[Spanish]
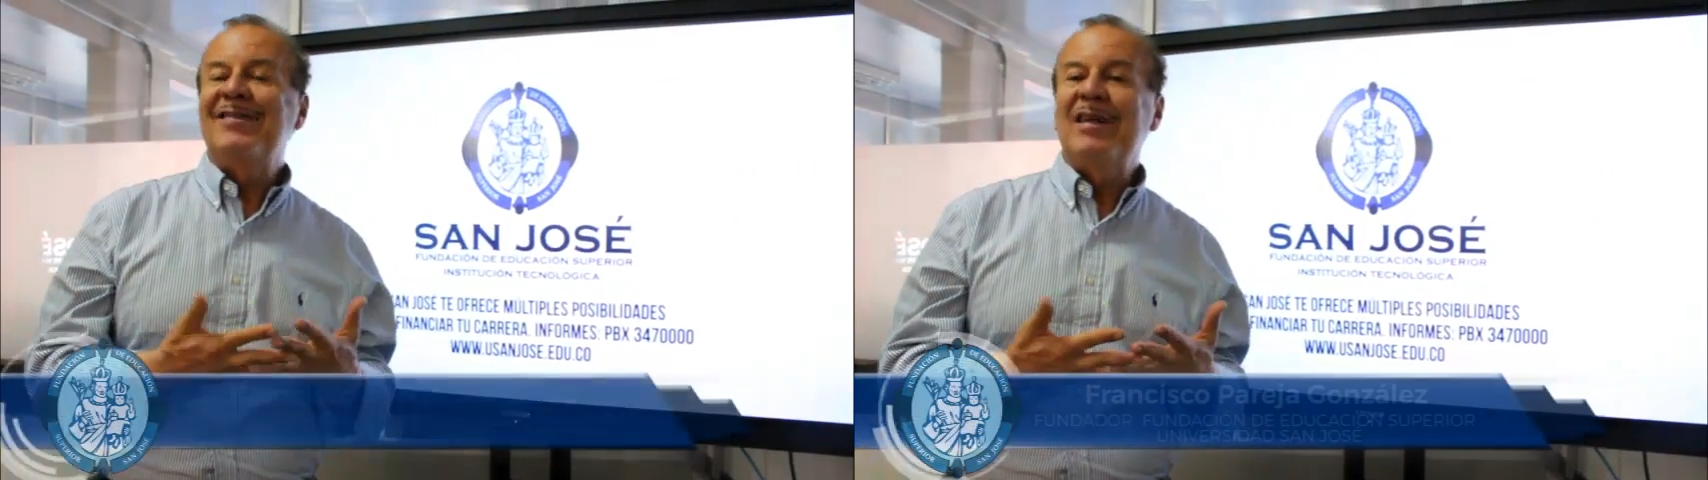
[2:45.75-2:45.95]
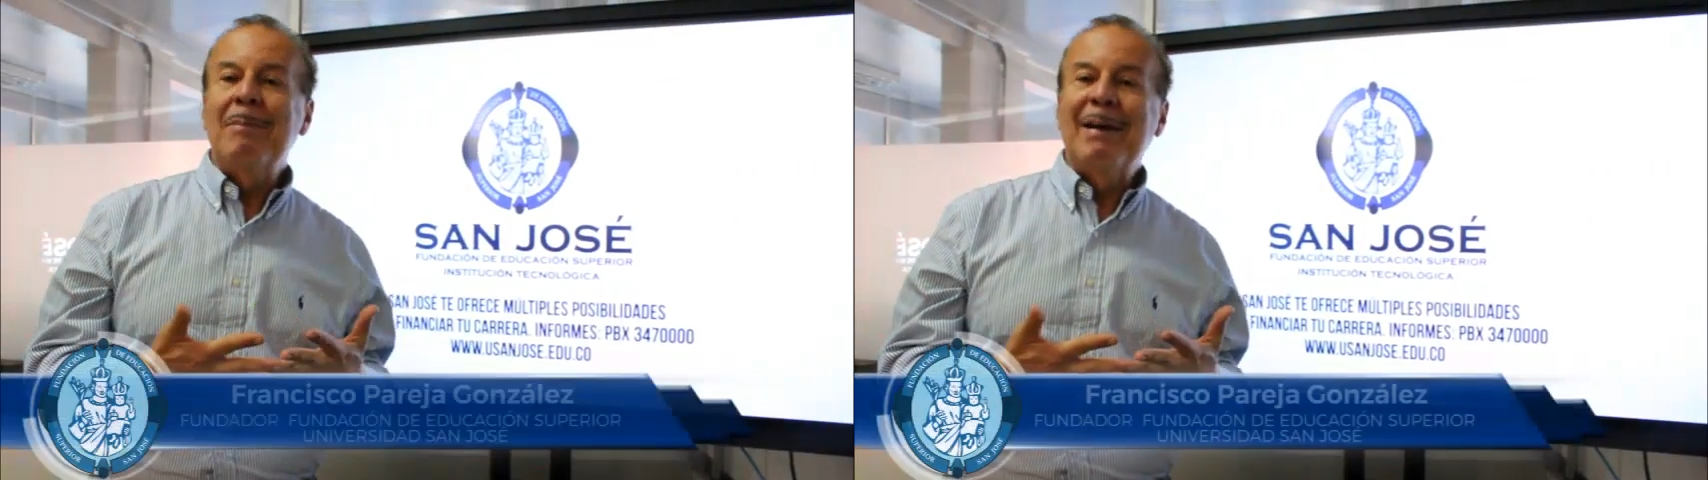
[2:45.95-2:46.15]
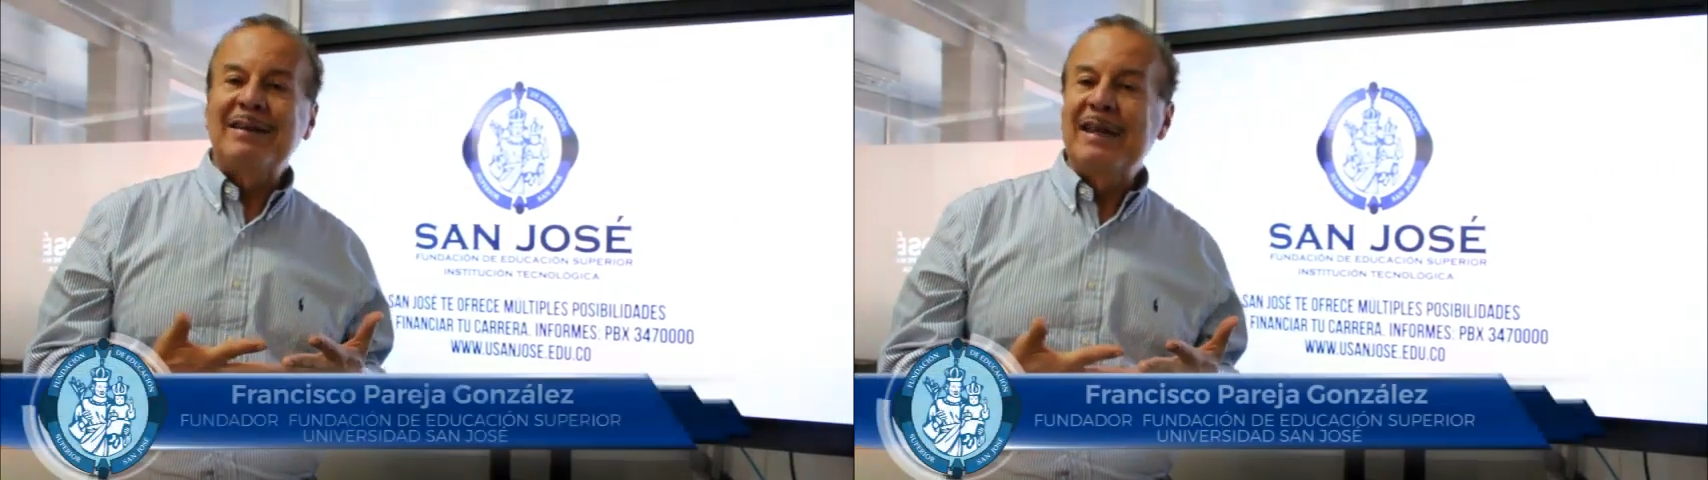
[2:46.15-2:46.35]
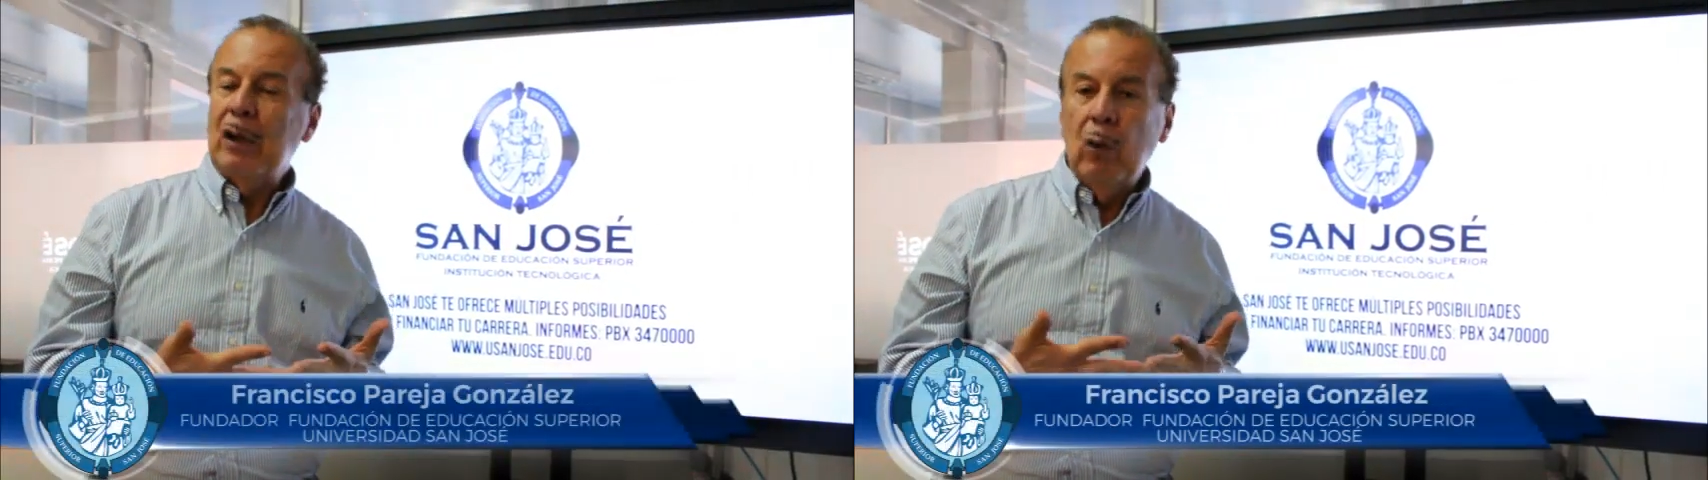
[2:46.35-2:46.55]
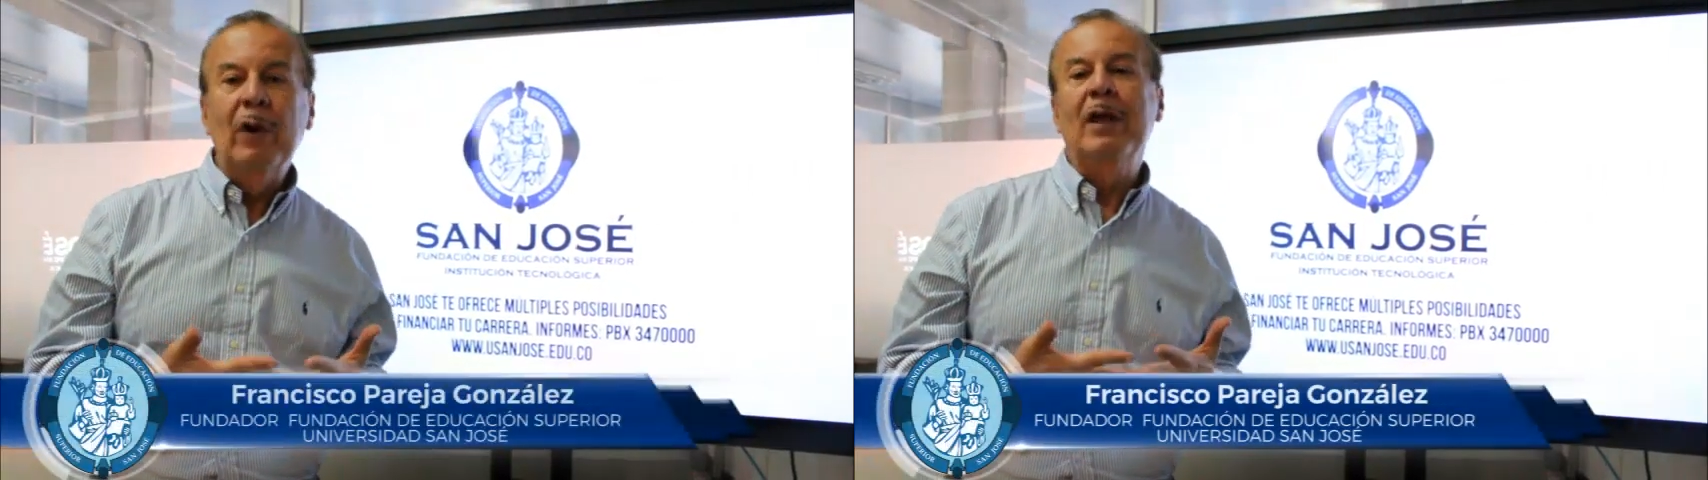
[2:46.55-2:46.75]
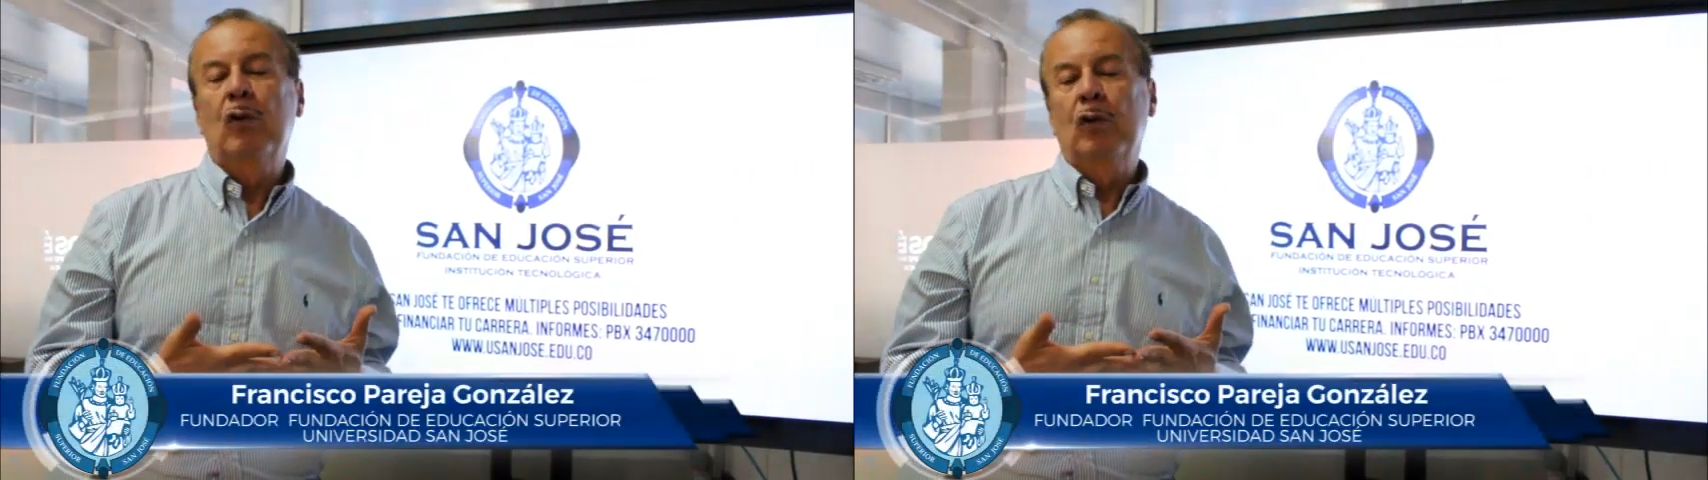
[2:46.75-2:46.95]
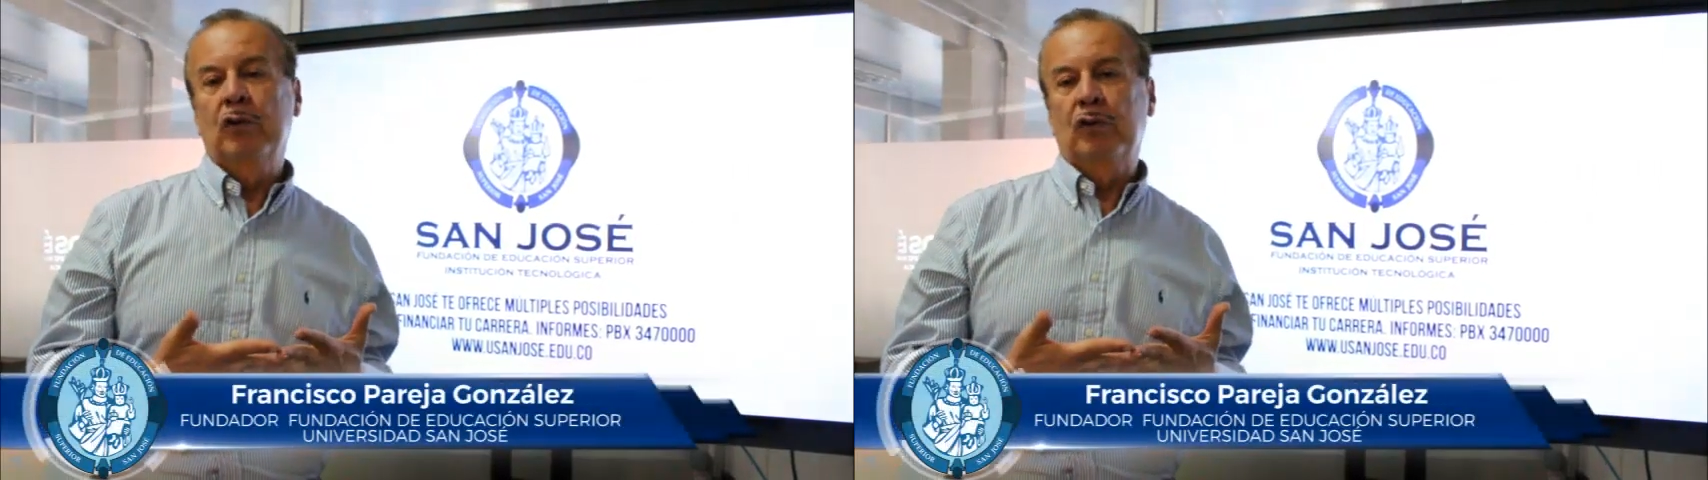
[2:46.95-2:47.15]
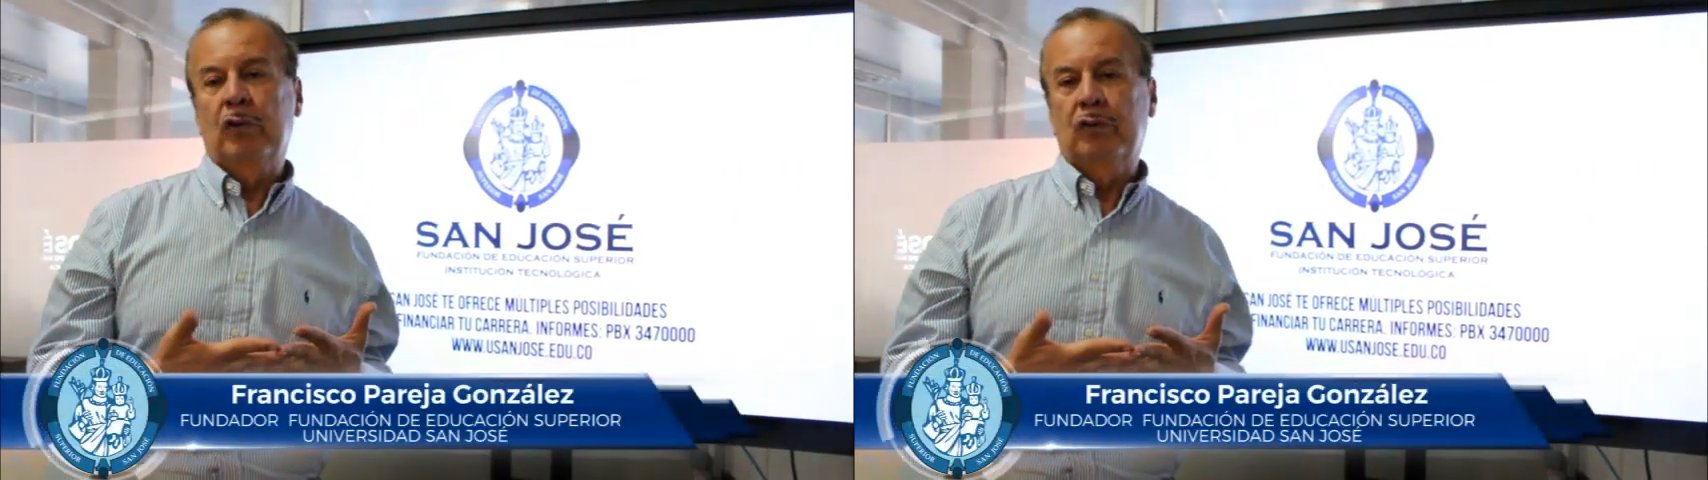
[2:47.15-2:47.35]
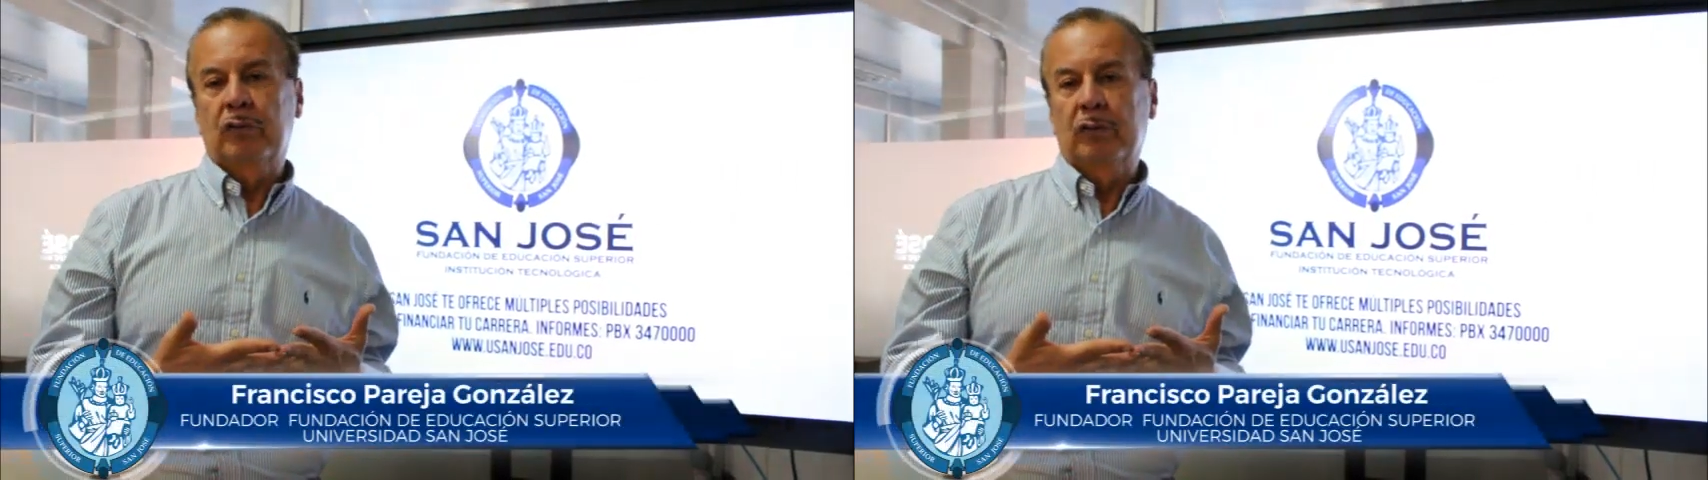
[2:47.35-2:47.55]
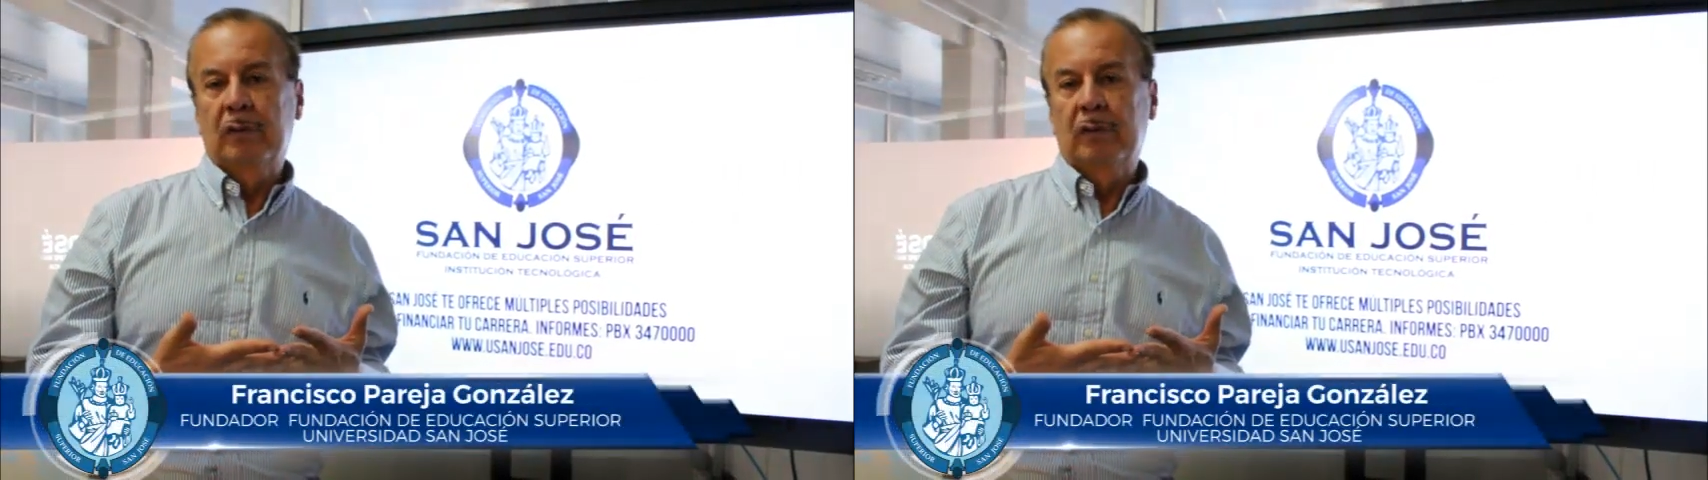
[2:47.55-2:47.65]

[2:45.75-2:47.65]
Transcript: se matriculen con nosotros,